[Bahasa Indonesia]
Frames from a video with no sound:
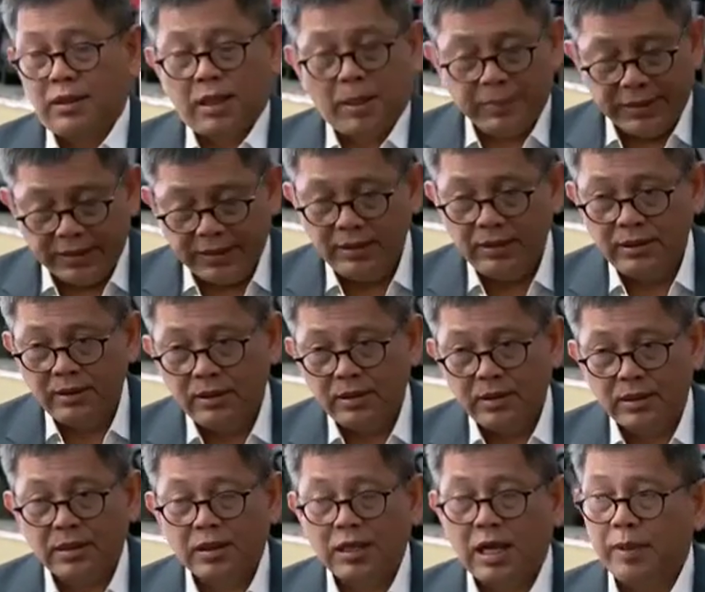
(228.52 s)
tetapi
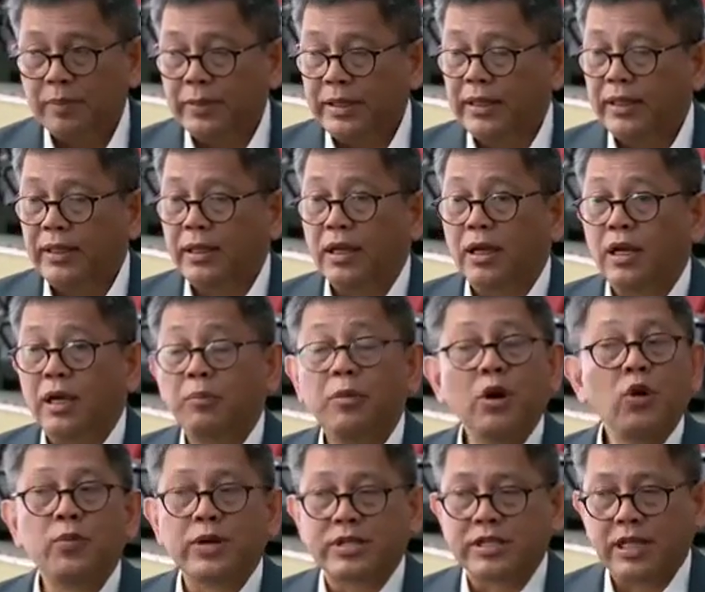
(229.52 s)
kami uh,
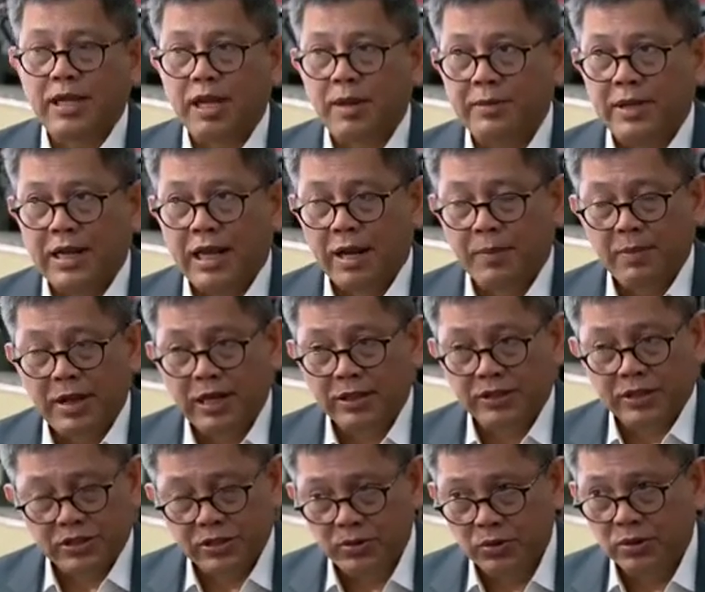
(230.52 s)
belum bersikap dalam
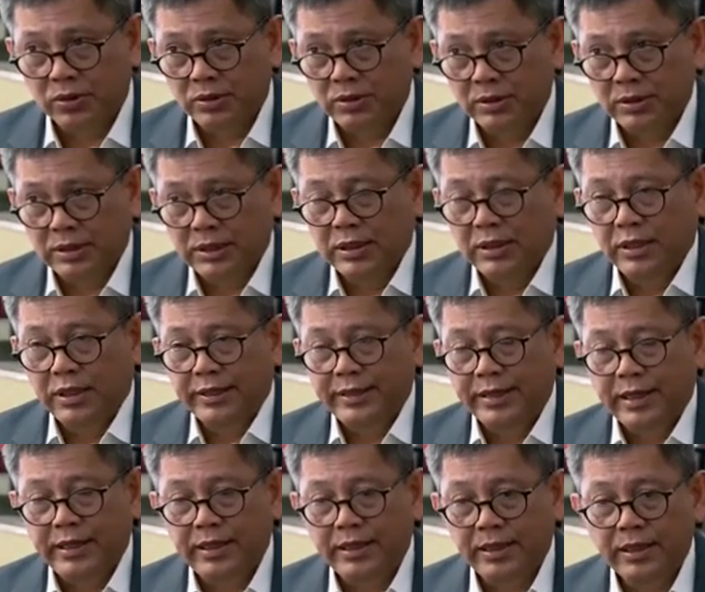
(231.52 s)
hal tersebut.
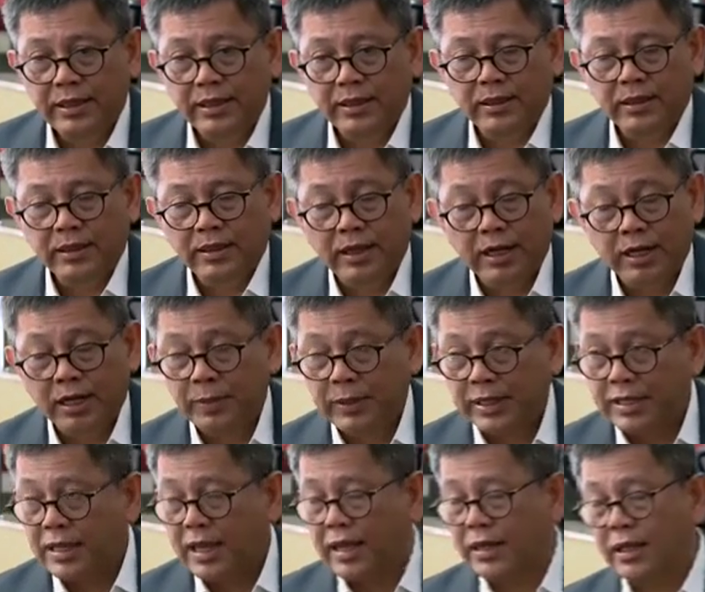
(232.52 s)
Jadi dengan
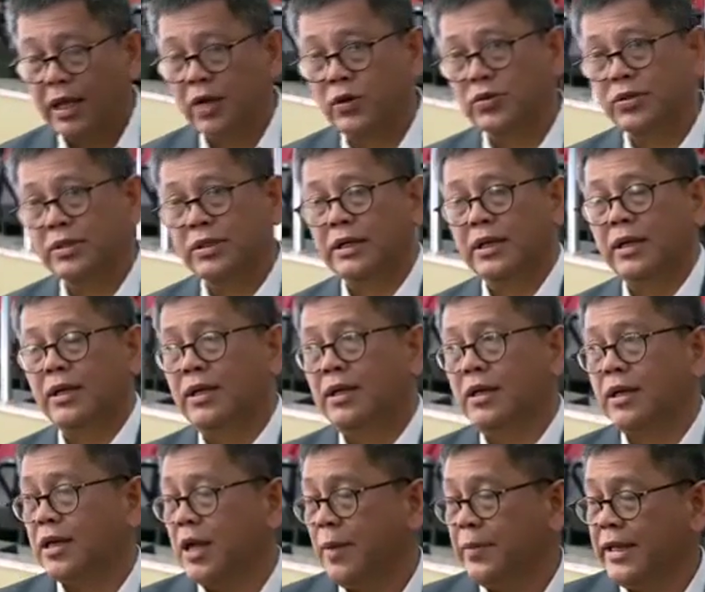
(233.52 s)
demikian harus
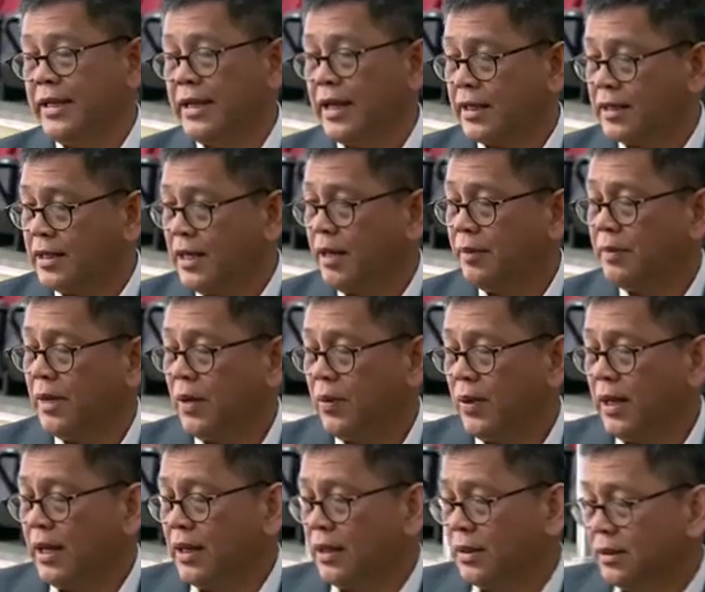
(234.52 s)
eh, kami ingatkan
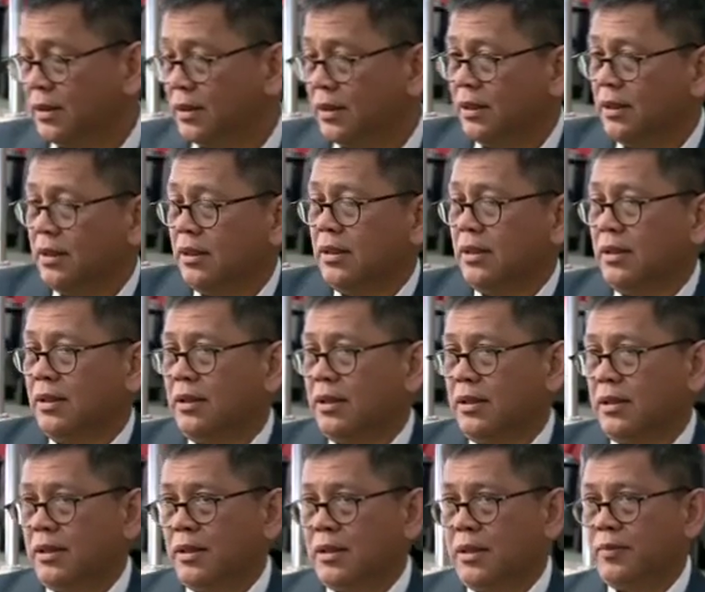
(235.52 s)
bahwa
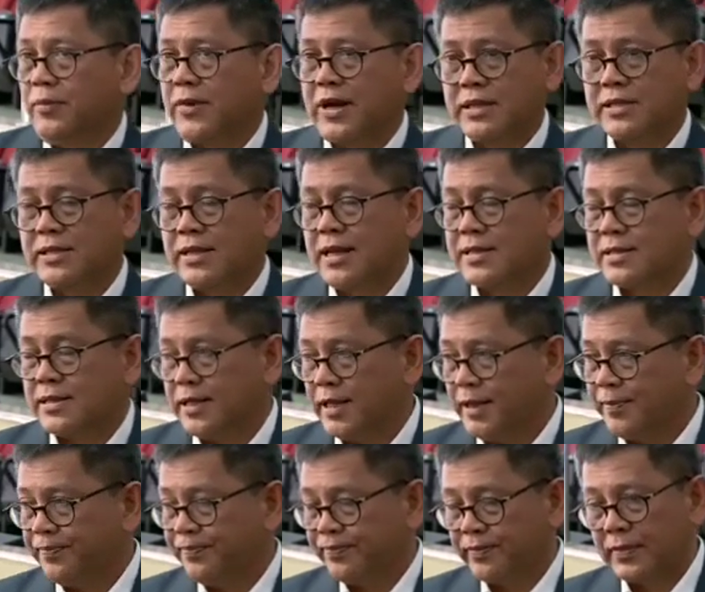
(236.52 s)
fraksi
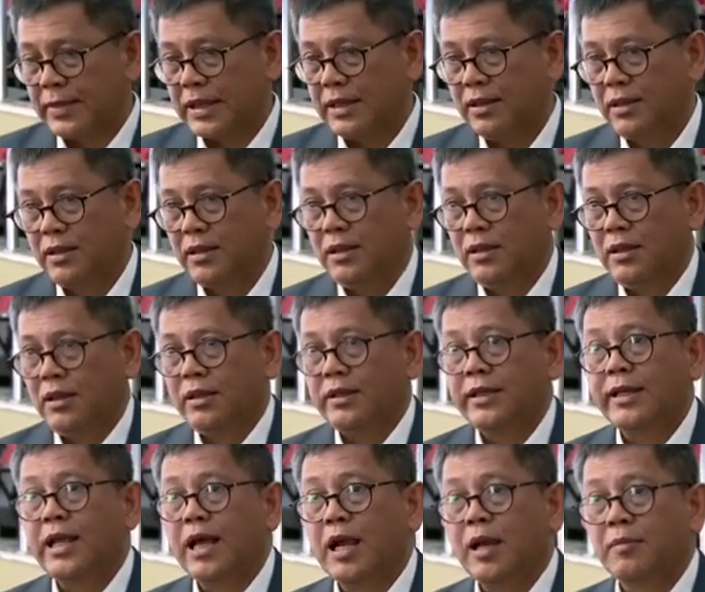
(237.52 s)
Nasdem
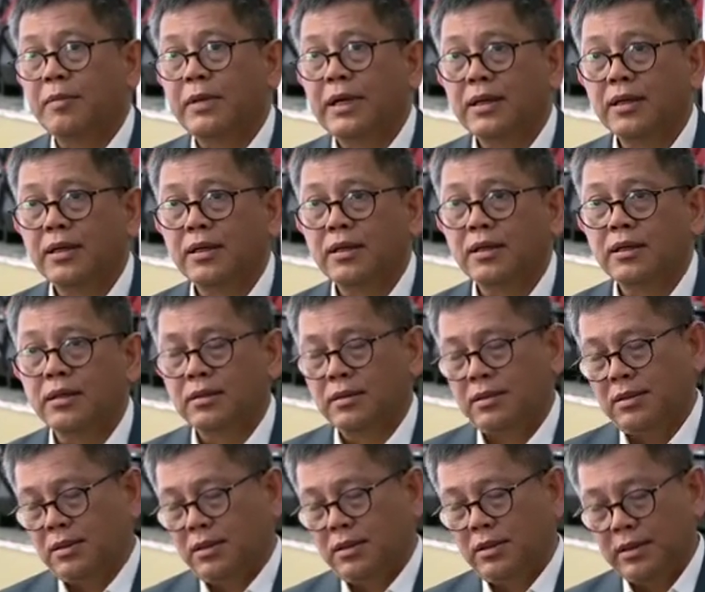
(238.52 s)
tidak me,
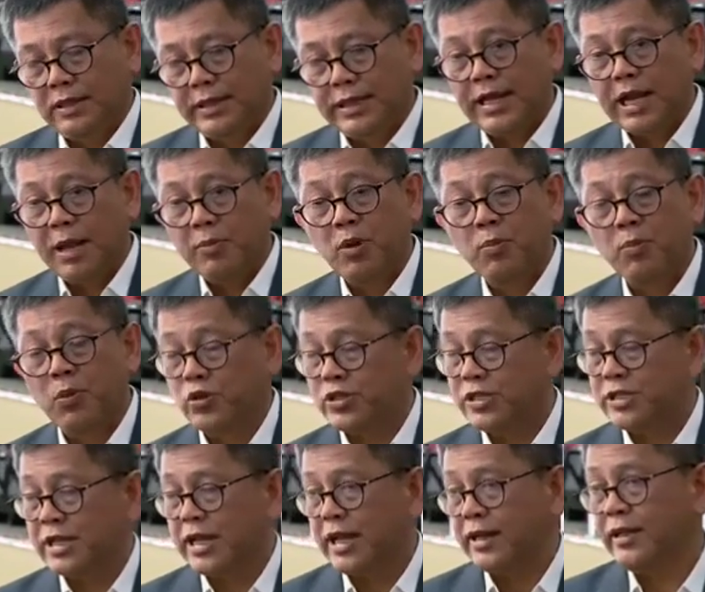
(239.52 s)
tidak
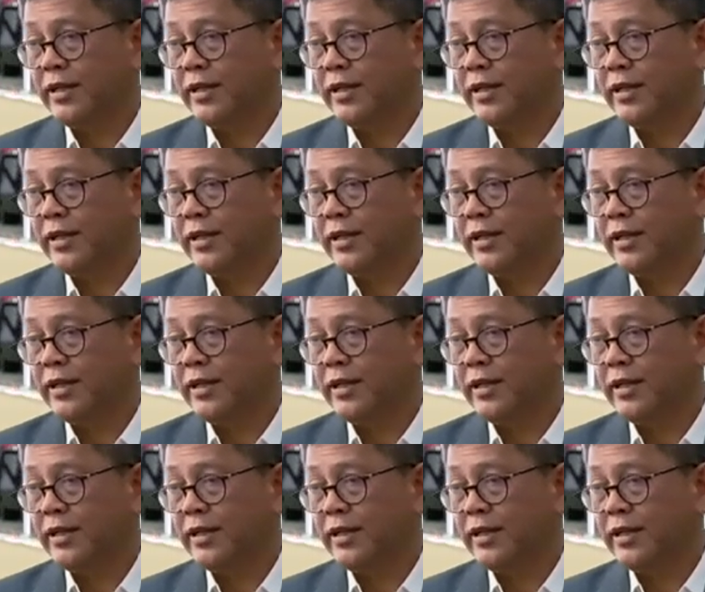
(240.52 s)
memposisikan